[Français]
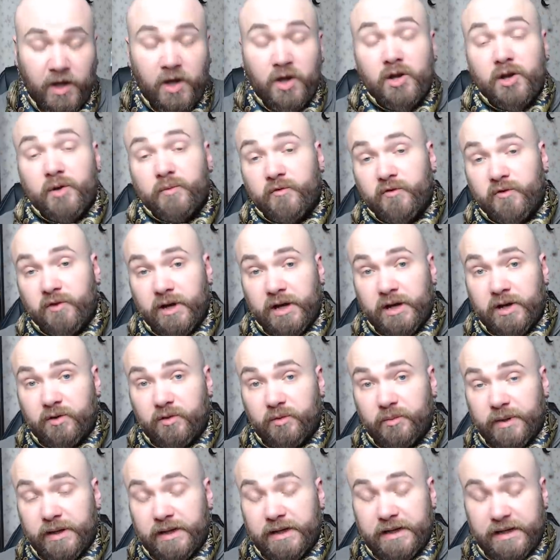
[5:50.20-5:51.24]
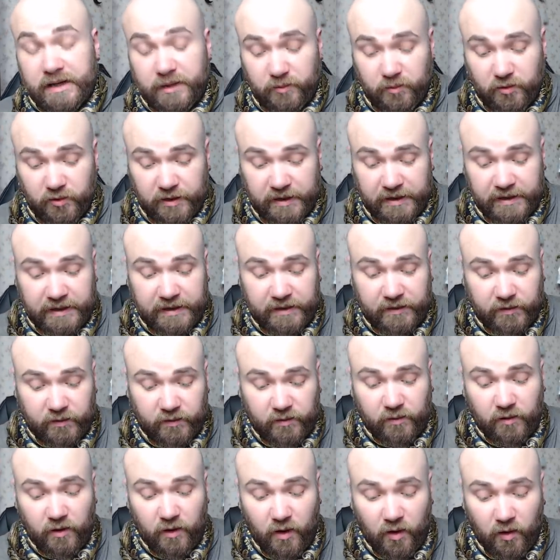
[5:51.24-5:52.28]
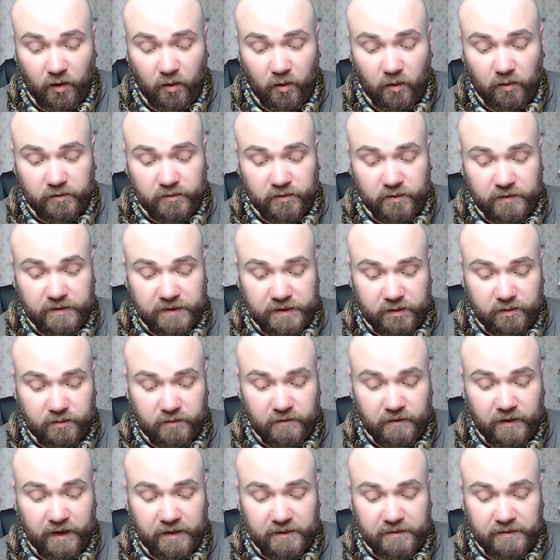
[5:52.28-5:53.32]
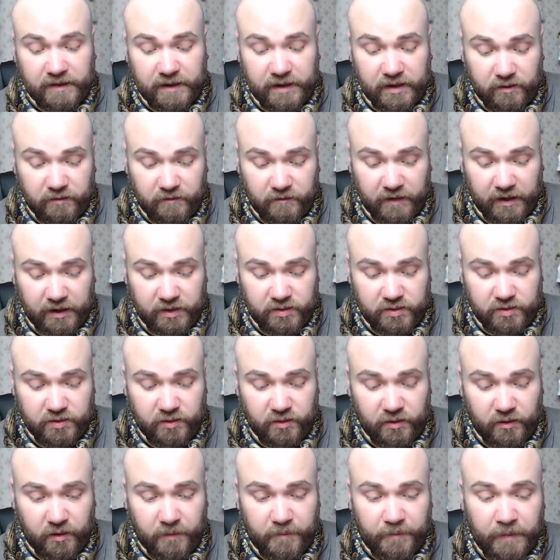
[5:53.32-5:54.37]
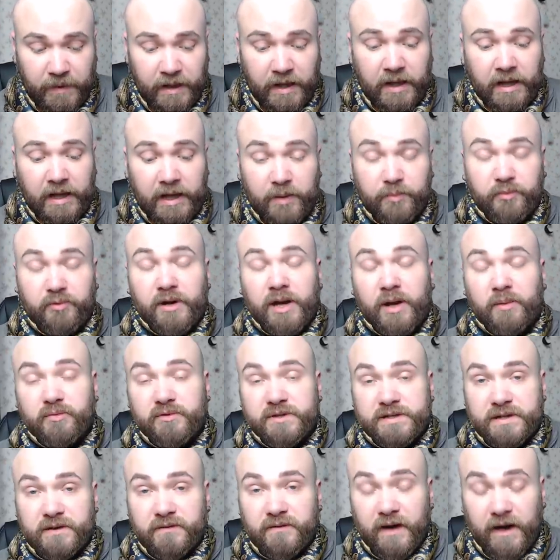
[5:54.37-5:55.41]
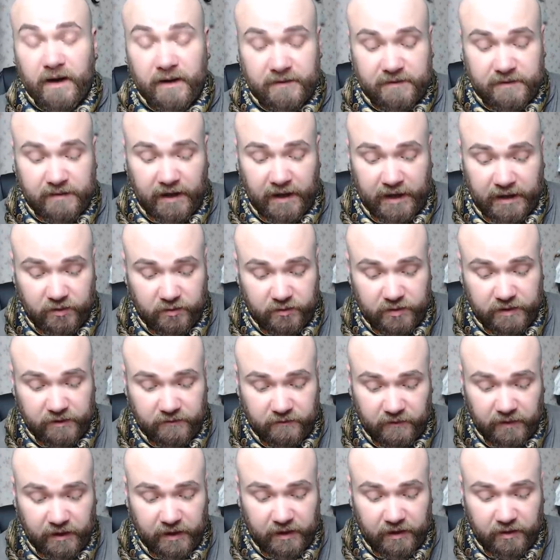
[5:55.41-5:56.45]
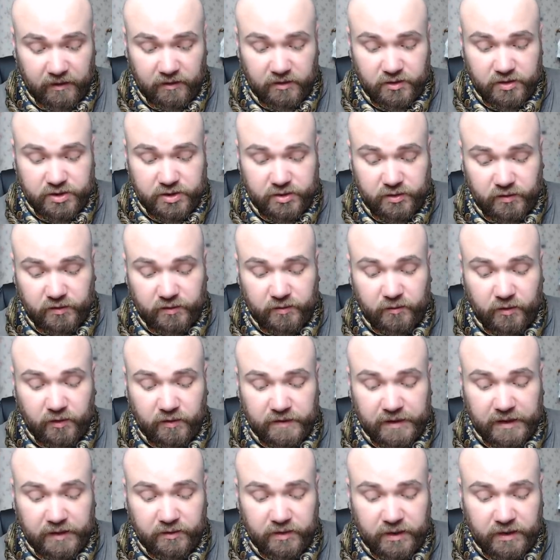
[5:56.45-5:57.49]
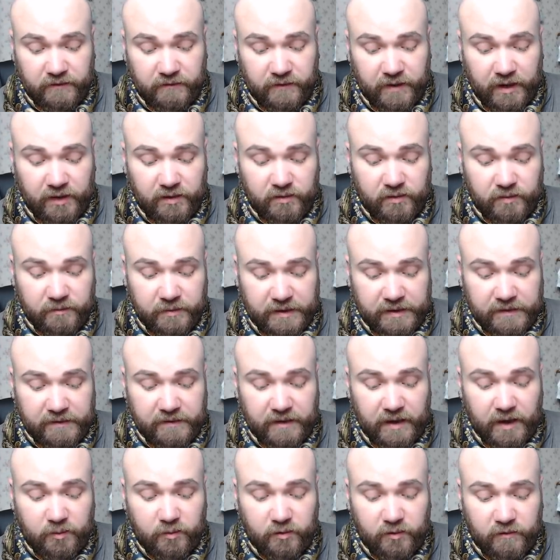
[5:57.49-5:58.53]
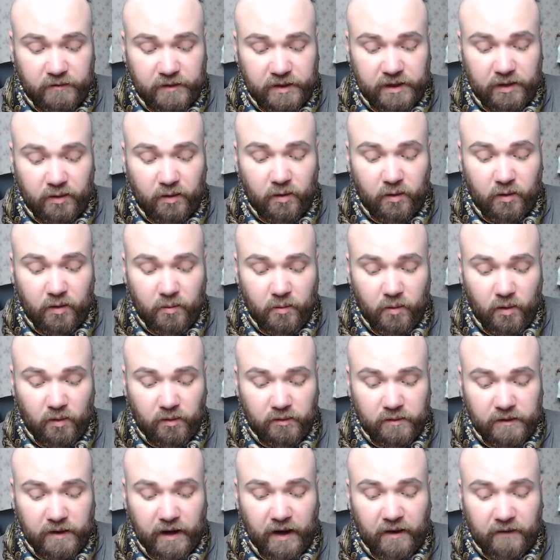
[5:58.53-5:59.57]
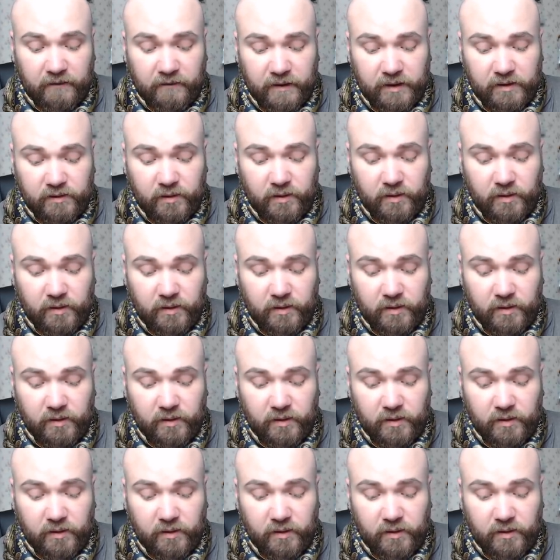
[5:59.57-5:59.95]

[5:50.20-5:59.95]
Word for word: Comme vous l'aurez compris, les mots-clés sont rencontre, découverte et ouverture. Et pour la petite phrase à l'univers, je demande à l'univers de m'aider à m'ouvrir au monde afin de